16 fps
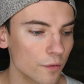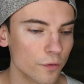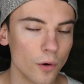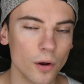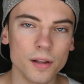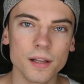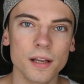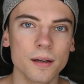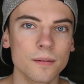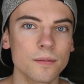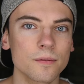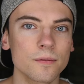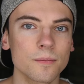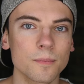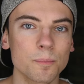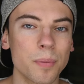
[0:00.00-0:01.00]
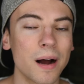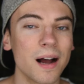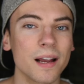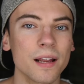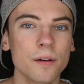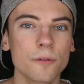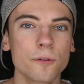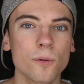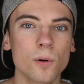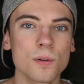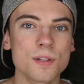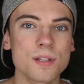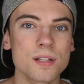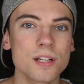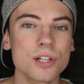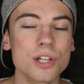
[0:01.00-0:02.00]
Freunde, ein paar
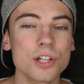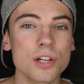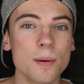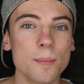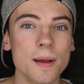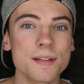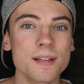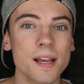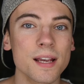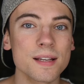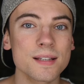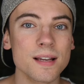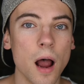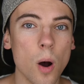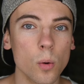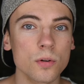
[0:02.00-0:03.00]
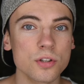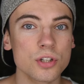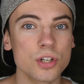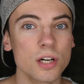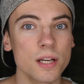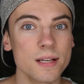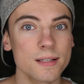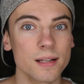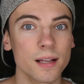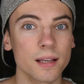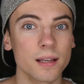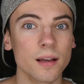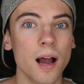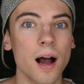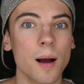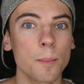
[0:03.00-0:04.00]
Infos. Die Shisha-Messe ist
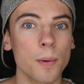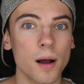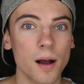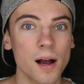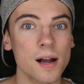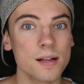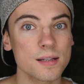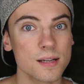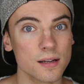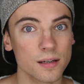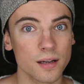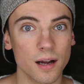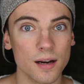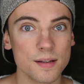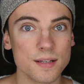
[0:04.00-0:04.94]
ausschließlich ab 18, ja.